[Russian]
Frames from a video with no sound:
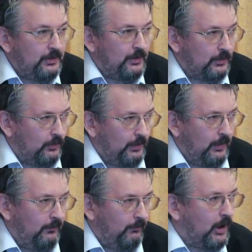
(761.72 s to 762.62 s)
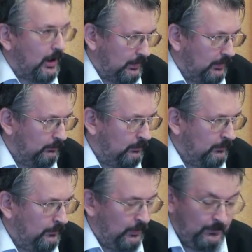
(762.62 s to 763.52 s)
сезона влажным.
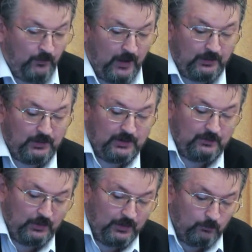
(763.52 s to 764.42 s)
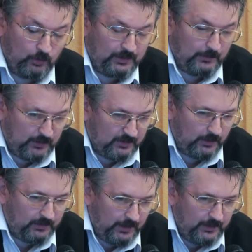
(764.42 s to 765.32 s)
Это действительно можно
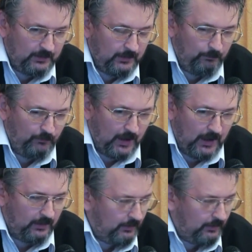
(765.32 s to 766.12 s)
посмотреть на